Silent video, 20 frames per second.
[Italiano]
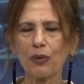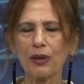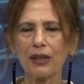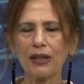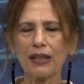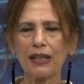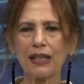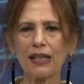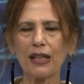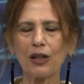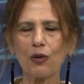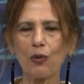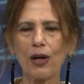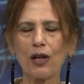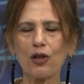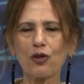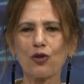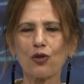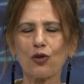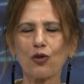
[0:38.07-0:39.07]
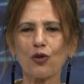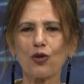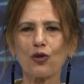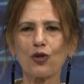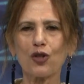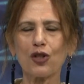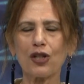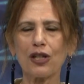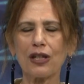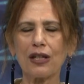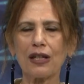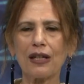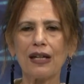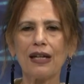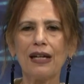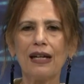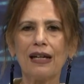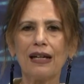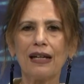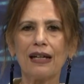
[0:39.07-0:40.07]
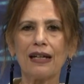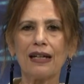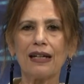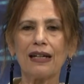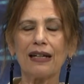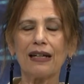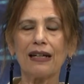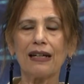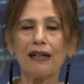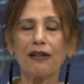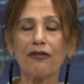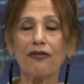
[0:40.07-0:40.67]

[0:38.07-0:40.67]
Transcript: quindi questo ci eh,